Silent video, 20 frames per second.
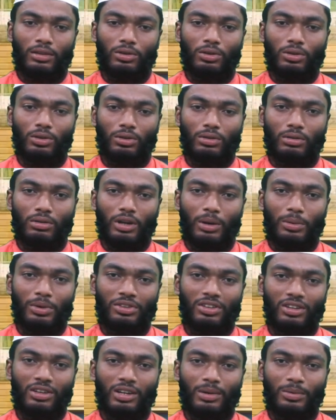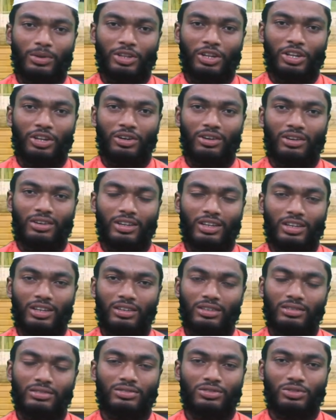তো রামাজান আমাদের নিকট থেকে
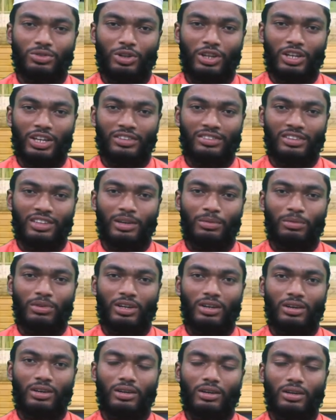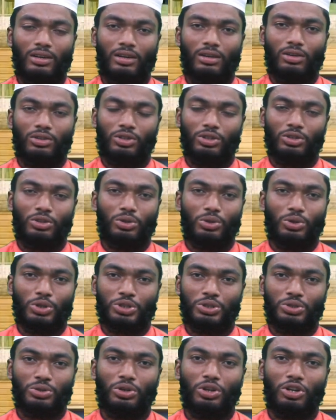চলে গেছে আমরা অত্যন্ত
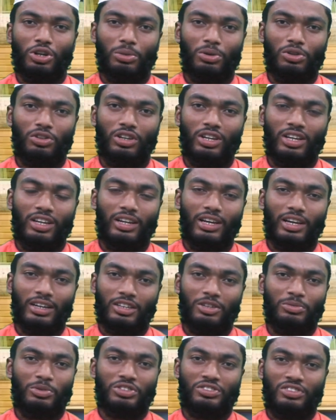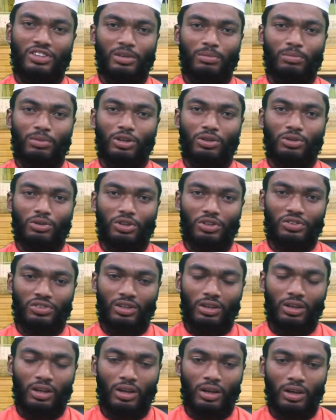কষ্ট করে রমাজানের একটা মাস সিয়াম পালন
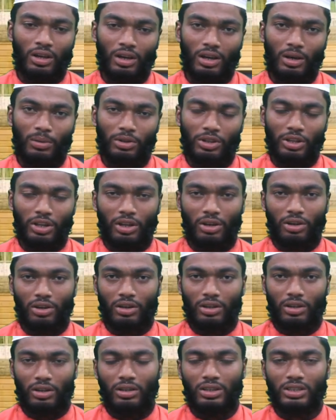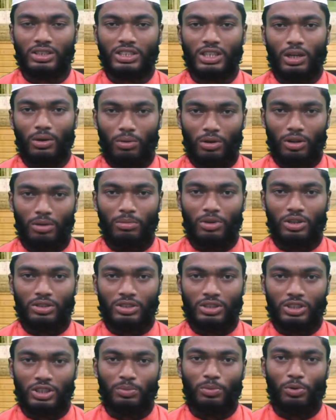করেছি আমাদের নিকটে শাওয়াল মাস
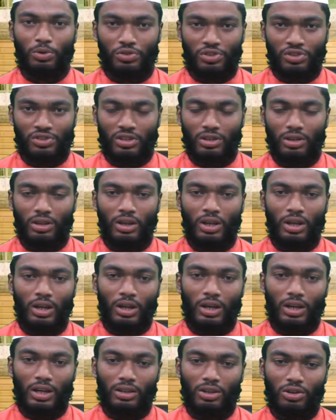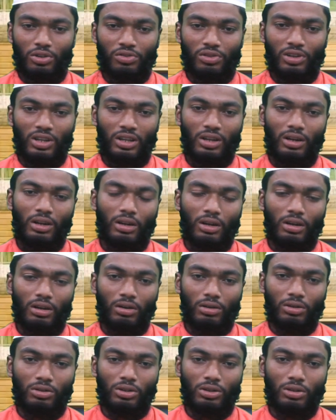এসে পৌঁছেছে আল্লাহ রসুলের
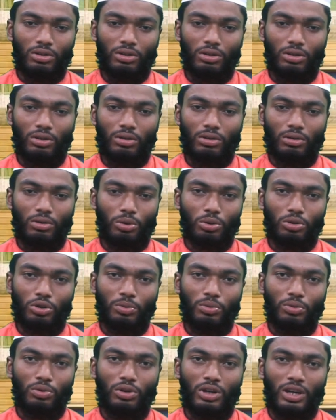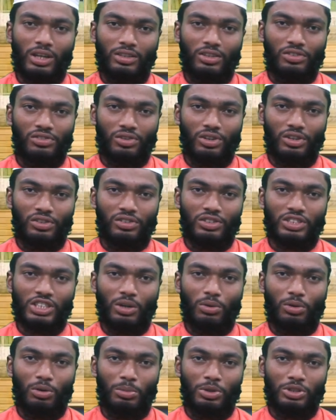অত্যন্ত গুরুত্বপূর্ণ হাদিস রয়েছে
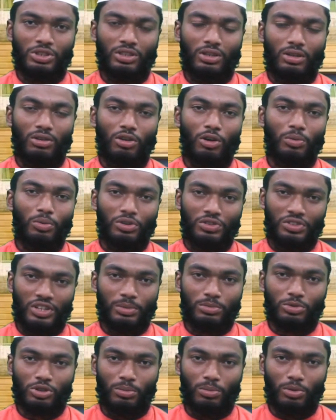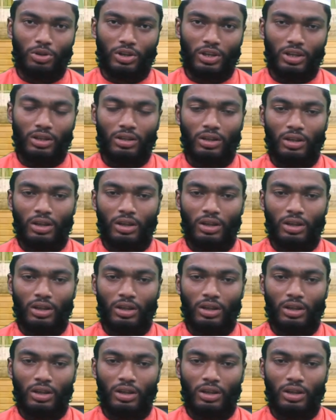শাওয়াল মাসের নকল সিয়াম সম্পর্কে